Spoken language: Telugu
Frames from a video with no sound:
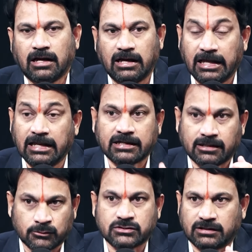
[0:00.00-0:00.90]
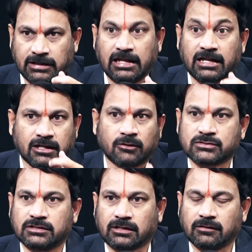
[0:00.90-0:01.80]
ఆ హెలెక్క హౌస్ అంటారు హెలెక్క
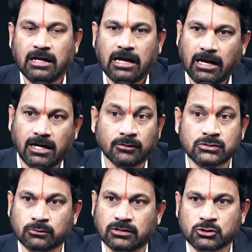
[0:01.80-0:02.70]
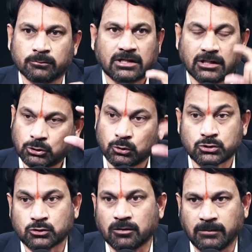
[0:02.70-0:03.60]
హౌస్ అంటారు ఆ హౌస్ కూడా సుమారుగా టూ
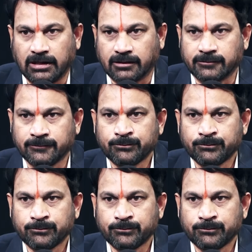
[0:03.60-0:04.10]
స్టోరీ బిల్డింగ్